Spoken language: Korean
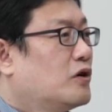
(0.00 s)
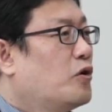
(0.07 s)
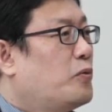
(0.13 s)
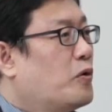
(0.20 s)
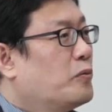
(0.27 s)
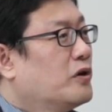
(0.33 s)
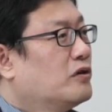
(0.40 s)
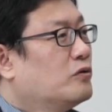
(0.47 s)

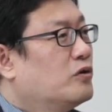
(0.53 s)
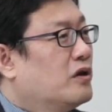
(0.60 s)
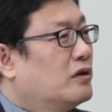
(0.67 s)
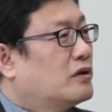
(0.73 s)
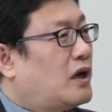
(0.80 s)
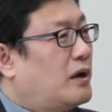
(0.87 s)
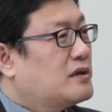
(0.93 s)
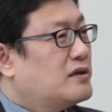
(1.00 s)
그거 보면
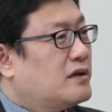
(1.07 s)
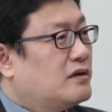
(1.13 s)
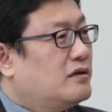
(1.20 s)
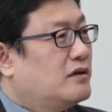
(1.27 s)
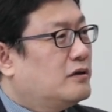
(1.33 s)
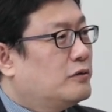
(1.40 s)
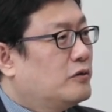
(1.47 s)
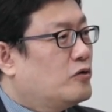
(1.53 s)
우린 다
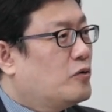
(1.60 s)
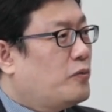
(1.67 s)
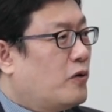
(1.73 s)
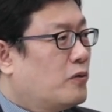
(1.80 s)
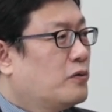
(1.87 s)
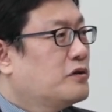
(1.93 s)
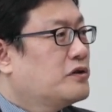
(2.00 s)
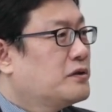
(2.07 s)
체크하고 있고
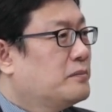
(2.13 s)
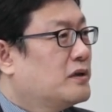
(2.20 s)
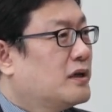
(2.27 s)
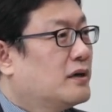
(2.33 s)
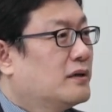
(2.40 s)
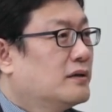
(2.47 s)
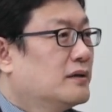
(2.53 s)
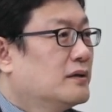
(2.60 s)
보고
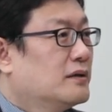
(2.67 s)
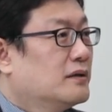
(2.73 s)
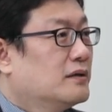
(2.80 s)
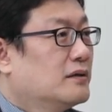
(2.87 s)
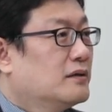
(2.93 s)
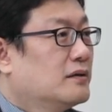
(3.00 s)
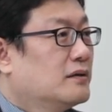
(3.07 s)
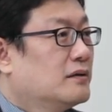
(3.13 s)
있습니다.
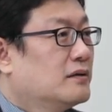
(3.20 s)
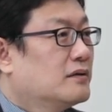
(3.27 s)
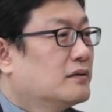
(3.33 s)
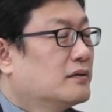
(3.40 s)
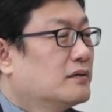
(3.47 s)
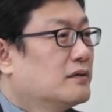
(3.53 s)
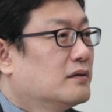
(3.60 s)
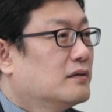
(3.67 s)
예.
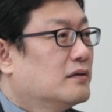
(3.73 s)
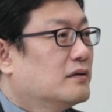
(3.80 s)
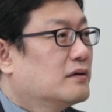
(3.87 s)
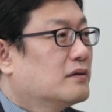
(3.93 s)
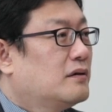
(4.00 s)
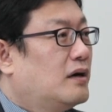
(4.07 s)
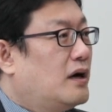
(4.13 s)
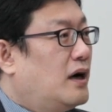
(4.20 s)

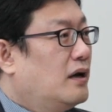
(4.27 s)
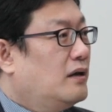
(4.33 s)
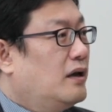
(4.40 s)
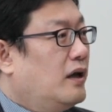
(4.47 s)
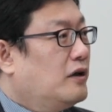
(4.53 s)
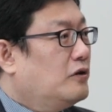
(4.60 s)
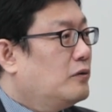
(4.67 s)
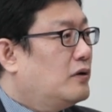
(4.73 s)

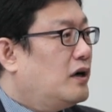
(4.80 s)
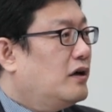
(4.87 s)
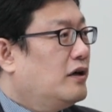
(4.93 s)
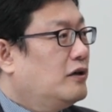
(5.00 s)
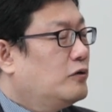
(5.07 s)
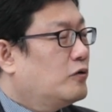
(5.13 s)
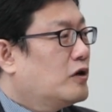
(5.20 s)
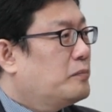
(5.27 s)
그한 행동
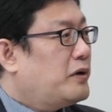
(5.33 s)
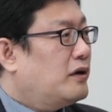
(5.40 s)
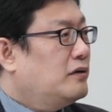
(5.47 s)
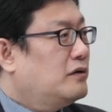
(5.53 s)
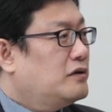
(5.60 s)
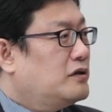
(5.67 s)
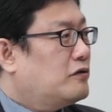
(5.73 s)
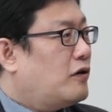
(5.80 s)
한 행동이
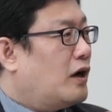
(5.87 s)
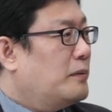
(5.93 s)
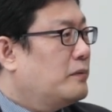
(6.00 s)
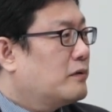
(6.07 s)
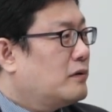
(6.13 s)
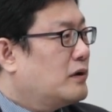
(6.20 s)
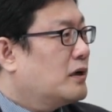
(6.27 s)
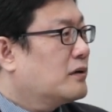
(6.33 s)
반드시
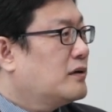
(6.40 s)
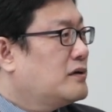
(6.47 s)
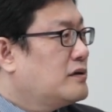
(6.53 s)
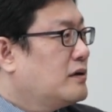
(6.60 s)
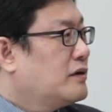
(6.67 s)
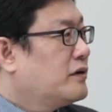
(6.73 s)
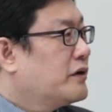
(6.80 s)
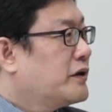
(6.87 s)
과보를
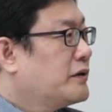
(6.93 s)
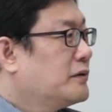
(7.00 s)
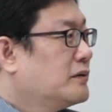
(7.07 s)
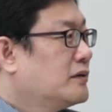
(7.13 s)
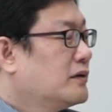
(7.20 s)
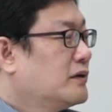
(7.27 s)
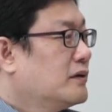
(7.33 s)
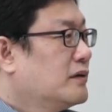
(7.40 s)
남기실
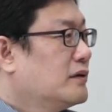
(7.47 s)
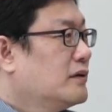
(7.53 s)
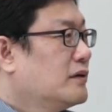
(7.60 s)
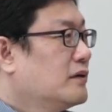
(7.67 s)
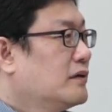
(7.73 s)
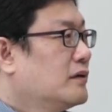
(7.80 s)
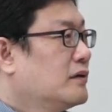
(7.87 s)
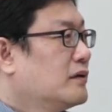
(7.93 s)
거예요.
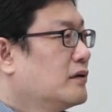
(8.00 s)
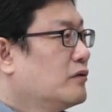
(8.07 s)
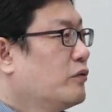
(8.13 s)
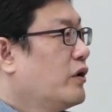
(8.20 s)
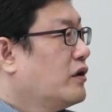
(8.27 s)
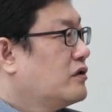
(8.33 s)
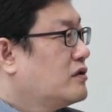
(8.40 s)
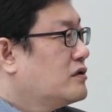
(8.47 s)

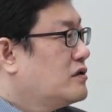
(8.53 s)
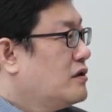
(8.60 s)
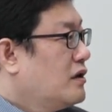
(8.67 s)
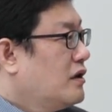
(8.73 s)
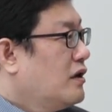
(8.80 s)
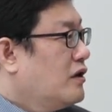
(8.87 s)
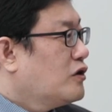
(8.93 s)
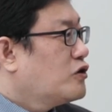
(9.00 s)
왜?
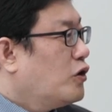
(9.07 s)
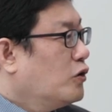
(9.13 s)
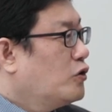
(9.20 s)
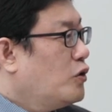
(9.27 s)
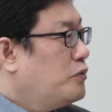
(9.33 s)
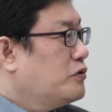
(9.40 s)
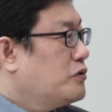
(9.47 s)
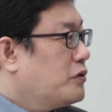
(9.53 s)

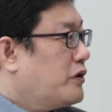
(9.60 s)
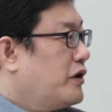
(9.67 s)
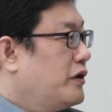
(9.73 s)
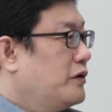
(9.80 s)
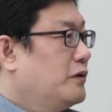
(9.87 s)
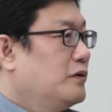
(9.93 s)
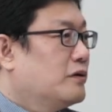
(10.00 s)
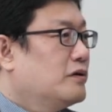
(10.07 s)
저도
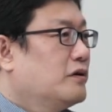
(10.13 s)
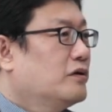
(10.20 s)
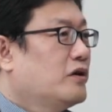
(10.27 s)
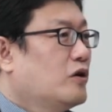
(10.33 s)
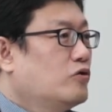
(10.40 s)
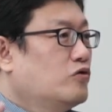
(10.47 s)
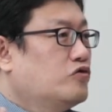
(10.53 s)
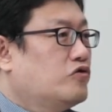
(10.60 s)
부족해요.
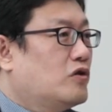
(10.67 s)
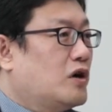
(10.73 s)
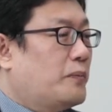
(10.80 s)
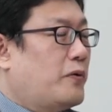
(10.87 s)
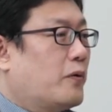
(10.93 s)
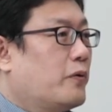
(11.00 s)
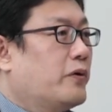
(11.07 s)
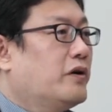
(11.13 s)
그런데
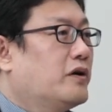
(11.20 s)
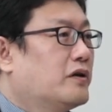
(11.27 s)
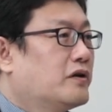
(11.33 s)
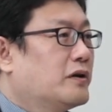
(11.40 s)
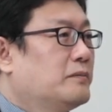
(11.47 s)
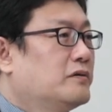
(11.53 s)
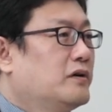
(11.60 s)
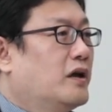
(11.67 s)
우주가 보고 있기
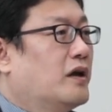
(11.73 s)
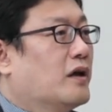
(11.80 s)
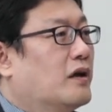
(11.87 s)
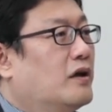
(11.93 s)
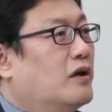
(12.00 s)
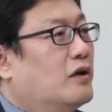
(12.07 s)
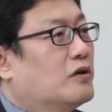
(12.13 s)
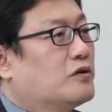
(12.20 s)

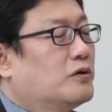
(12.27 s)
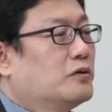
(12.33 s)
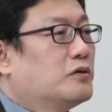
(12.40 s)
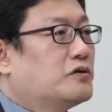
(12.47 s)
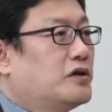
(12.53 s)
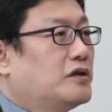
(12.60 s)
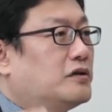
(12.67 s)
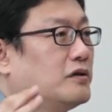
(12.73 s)
때문에
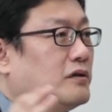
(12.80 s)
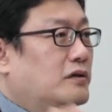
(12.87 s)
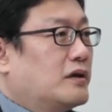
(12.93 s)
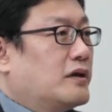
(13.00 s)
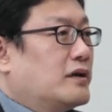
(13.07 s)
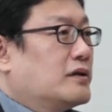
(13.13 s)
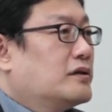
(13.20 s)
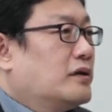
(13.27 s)
저도 최선을
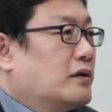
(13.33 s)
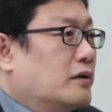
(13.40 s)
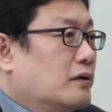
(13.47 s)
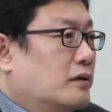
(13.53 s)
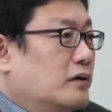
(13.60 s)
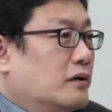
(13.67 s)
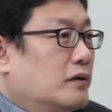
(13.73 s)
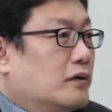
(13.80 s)

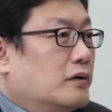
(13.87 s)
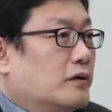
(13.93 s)
다해서